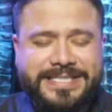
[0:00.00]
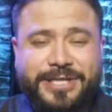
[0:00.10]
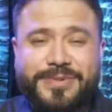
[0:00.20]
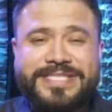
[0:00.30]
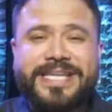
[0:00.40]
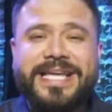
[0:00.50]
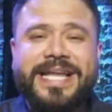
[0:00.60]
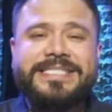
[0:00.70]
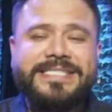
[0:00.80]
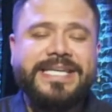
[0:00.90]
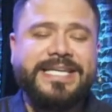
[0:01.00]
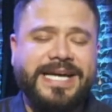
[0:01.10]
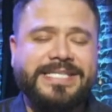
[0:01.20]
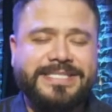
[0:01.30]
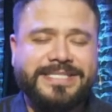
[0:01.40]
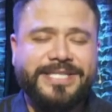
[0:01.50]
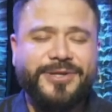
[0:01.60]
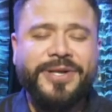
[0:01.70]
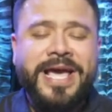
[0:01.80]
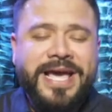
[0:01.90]
nuestra iglesia en casa,
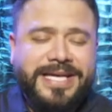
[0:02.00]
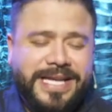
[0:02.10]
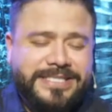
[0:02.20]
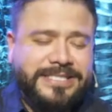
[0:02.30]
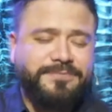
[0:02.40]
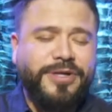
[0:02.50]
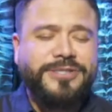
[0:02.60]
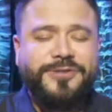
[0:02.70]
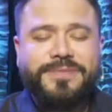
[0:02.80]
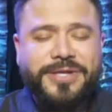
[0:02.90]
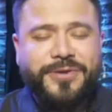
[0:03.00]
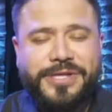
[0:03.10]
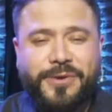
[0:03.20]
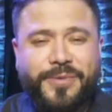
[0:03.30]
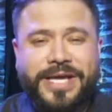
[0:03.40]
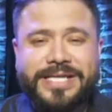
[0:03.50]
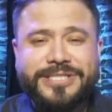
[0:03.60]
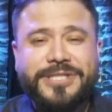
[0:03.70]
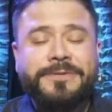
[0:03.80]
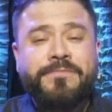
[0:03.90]
Señor. Gracias por estos medios de
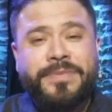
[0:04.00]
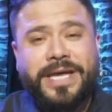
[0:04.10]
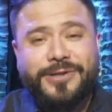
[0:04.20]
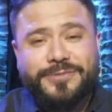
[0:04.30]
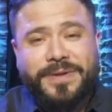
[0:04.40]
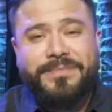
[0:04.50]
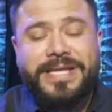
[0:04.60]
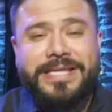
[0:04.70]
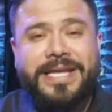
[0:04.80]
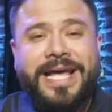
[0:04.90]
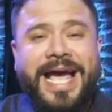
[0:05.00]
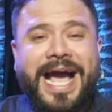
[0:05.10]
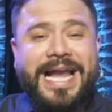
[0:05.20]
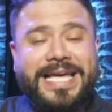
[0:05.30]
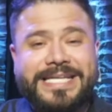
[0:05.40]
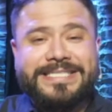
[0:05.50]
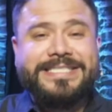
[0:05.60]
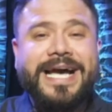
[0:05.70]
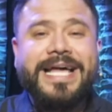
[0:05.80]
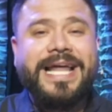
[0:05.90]
comunicación que nos permiten
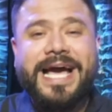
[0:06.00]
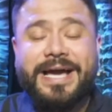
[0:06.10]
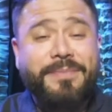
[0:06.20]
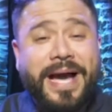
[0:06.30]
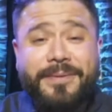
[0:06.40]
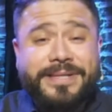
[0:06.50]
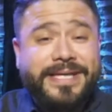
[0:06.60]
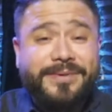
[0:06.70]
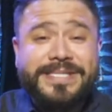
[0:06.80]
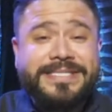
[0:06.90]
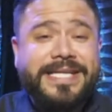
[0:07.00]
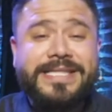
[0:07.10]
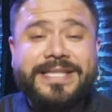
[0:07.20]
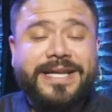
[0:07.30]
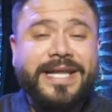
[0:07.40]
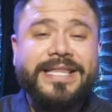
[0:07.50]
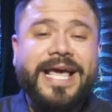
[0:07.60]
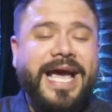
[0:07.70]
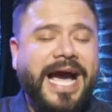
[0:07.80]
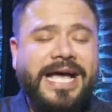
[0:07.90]
alcanzar a, través del Internet
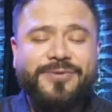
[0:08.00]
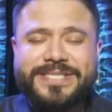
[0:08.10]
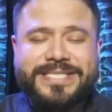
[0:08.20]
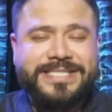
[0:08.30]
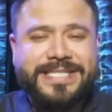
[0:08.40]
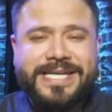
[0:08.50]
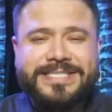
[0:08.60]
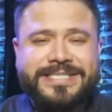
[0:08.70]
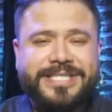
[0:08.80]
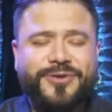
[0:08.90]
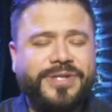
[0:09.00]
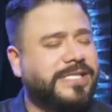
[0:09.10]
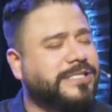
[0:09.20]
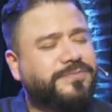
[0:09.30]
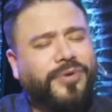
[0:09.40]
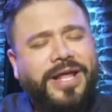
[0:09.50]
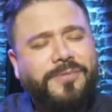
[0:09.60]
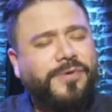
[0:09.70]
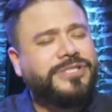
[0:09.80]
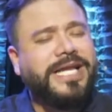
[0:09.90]
a nuestras casas, Señor. Gracias por la
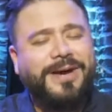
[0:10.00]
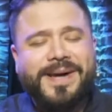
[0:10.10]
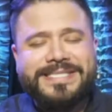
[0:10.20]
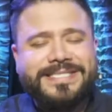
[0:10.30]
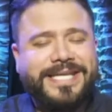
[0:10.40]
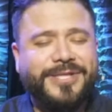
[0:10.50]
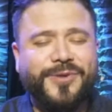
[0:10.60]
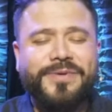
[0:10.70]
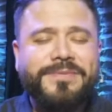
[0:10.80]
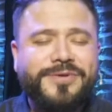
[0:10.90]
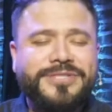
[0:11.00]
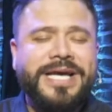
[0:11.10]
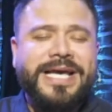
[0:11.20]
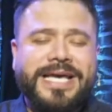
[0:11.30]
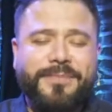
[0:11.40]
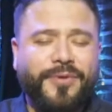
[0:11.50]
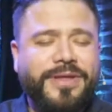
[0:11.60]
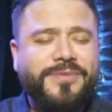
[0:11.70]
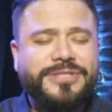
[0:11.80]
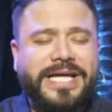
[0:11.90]
hermosa alabanza que tuvimos, que
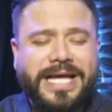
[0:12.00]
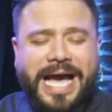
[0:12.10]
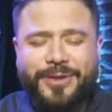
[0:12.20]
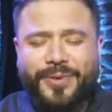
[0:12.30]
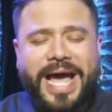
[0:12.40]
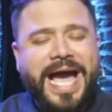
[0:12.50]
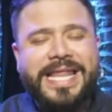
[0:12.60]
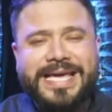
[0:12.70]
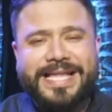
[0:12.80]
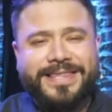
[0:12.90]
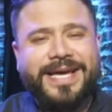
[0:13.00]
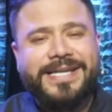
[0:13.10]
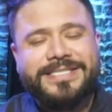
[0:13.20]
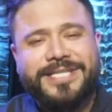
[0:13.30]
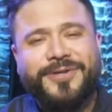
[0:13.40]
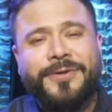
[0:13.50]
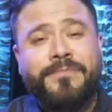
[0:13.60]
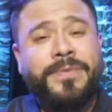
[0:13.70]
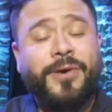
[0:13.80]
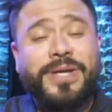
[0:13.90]
pudimos adorar y cantar, Señor.
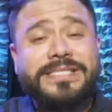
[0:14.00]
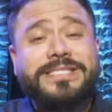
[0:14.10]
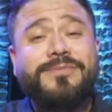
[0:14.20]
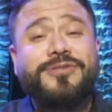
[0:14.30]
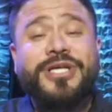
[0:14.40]
Aunque estamos